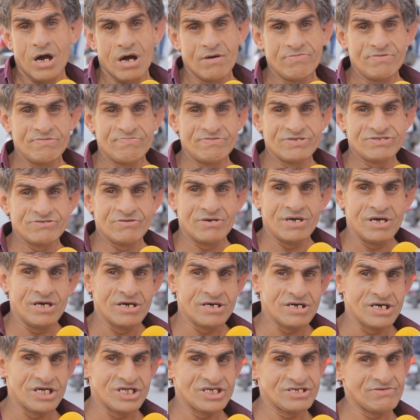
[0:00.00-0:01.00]
Abi biz
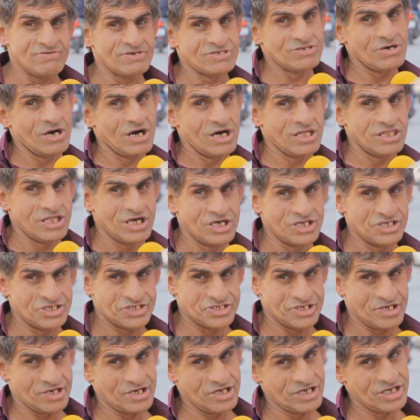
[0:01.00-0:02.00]
e, karışamadık. Allah'ın
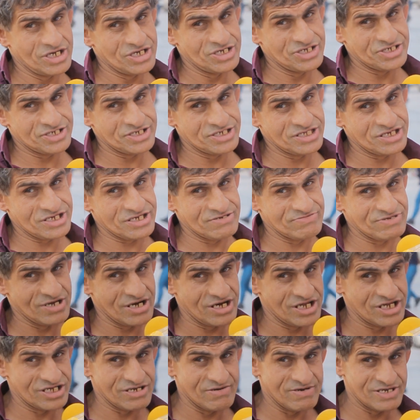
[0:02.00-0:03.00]
işi. Allah'ın işi de kimse
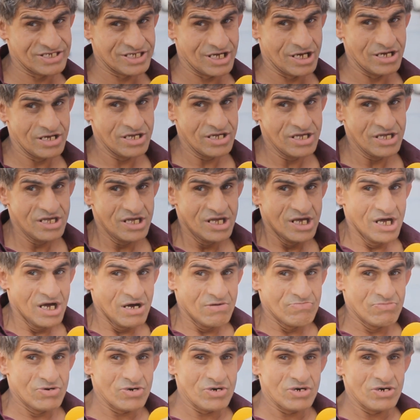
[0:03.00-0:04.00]
karışamaz ha.
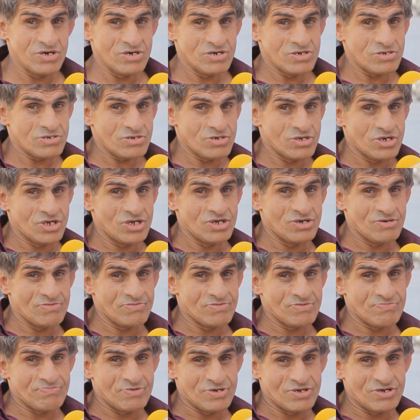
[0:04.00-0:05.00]
Bu
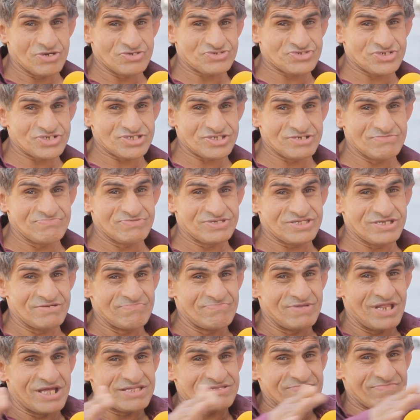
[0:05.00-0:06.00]
bunu bunu çıktı
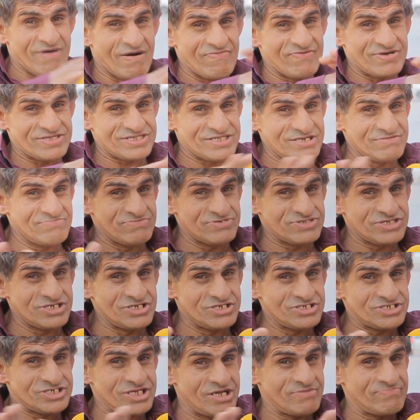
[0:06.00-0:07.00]
bütün milleti mahvetti.
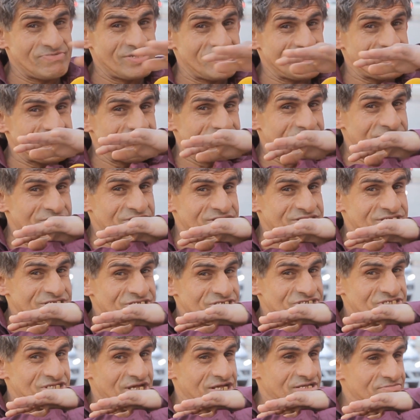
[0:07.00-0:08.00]
Bütün işler, milletin
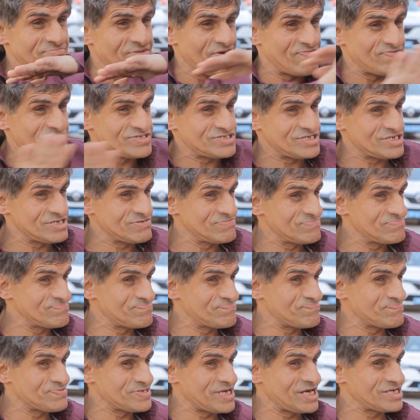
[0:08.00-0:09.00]
işlerini mahvetti.
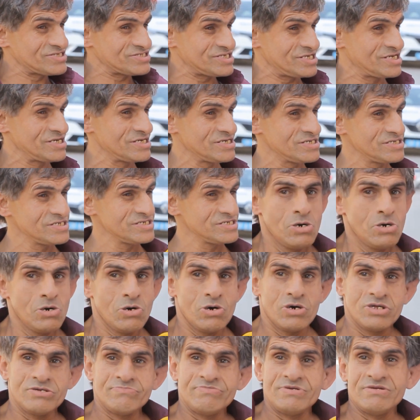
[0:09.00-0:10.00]
Ketti.
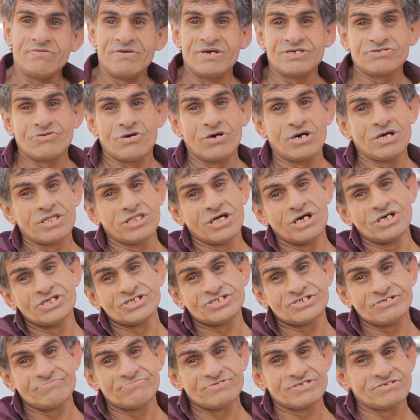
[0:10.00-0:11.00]
Onu bilmedi, O Allah'ın
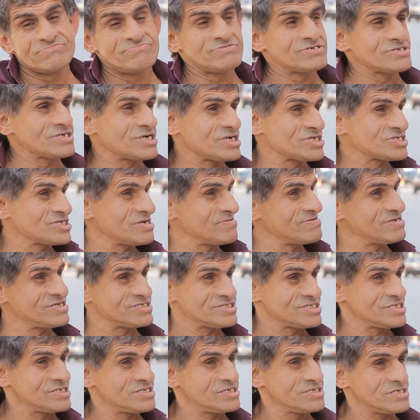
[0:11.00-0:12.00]
işi. Bizi
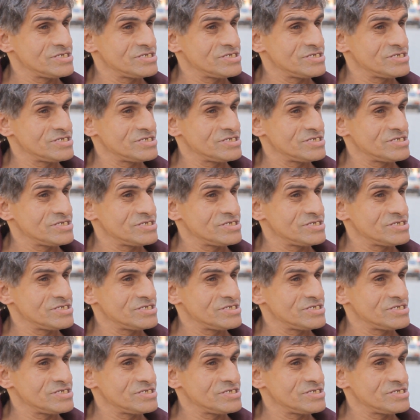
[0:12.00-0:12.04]
karışamayız.